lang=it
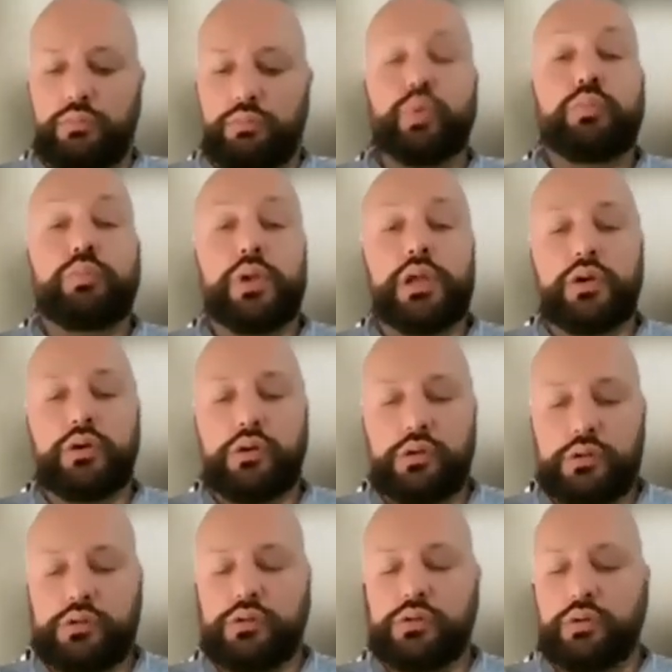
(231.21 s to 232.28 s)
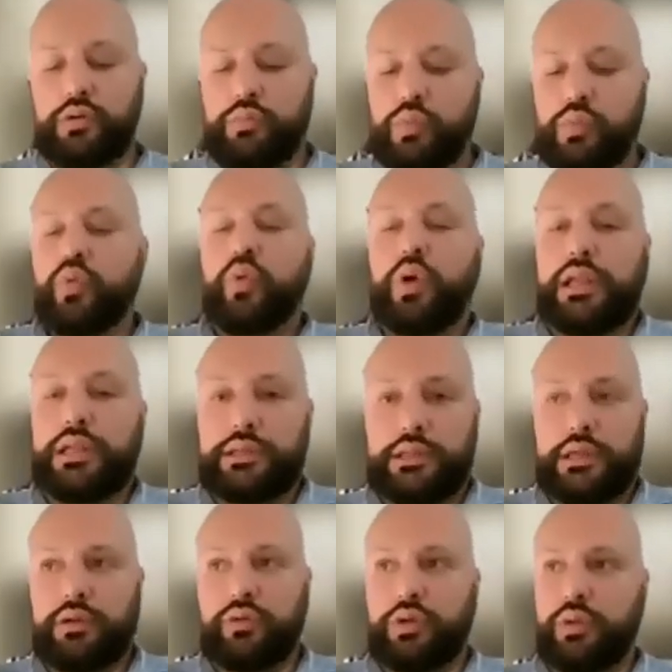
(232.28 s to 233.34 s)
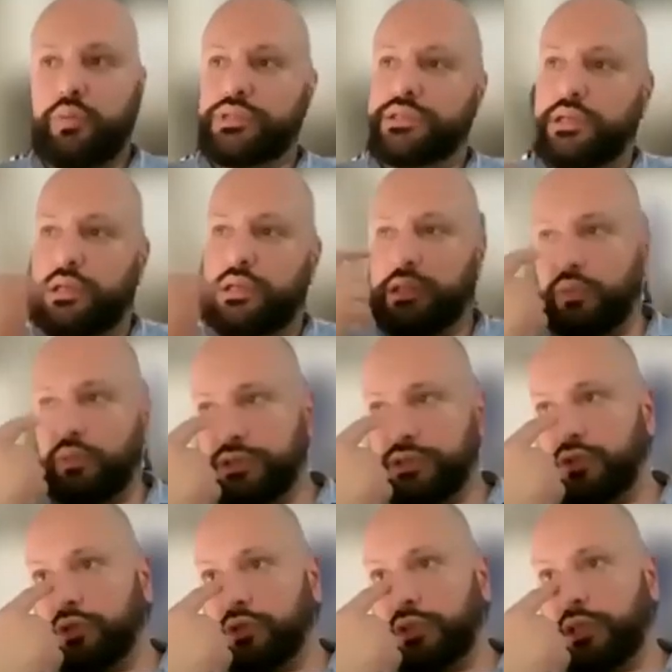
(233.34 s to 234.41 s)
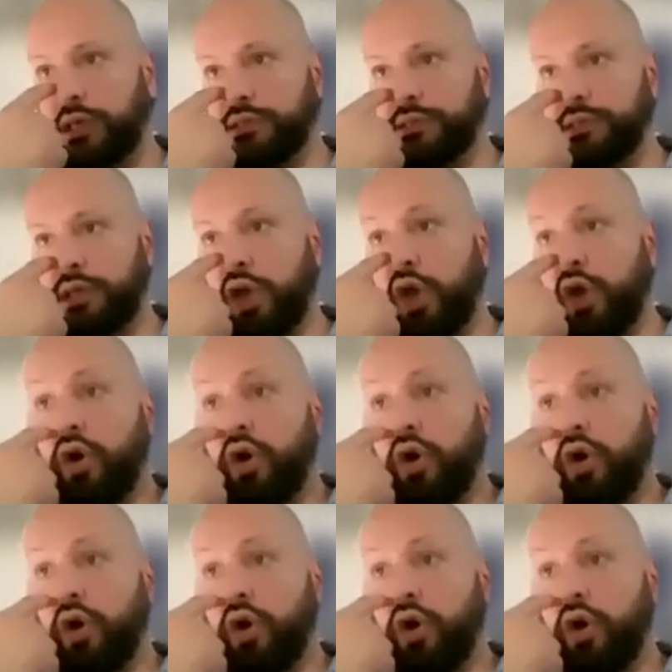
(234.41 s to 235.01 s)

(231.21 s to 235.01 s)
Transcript: pubblico, uh, comunque all'interno di questi, di questi contesti,